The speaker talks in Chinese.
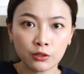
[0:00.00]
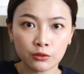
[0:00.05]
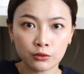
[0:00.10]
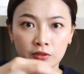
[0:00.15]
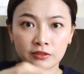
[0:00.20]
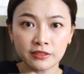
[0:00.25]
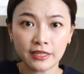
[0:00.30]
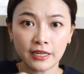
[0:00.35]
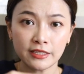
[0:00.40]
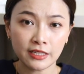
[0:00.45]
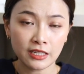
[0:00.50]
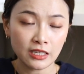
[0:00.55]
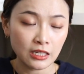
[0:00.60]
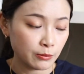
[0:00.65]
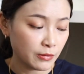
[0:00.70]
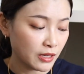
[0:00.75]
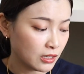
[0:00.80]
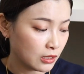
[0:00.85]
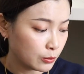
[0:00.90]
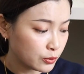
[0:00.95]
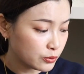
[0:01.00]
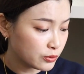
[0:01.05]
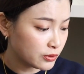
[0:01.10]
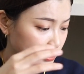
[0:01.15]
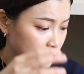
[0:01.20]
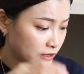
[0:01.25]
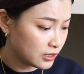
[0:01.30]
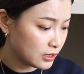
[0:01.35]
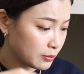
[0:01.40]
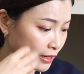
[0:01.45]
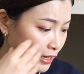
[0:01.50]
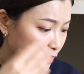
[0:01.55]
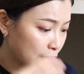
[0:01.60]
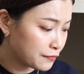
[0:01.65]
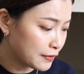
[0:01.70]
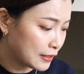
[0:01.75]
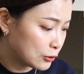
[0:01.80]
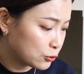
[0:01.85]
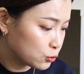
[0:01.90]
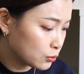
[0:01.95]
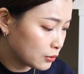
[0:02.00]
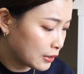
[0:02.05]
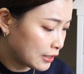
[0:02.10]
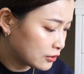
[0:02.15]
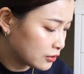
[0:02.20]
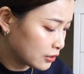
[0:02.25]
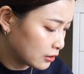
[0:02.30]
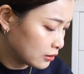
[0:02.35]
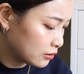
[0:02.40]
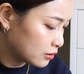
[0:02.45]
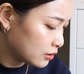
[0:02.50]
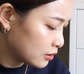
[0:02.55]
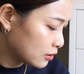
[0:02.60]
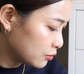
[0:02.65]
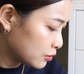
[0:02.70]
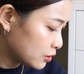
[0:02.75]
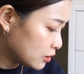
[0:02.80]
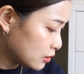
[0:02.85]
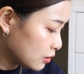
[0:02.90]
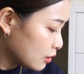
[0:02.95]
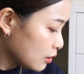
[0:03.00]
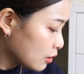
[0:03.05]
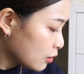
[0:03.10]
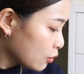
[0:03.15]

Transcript: 有时候塞在里面，你不仔细把它翻出来找，你真的是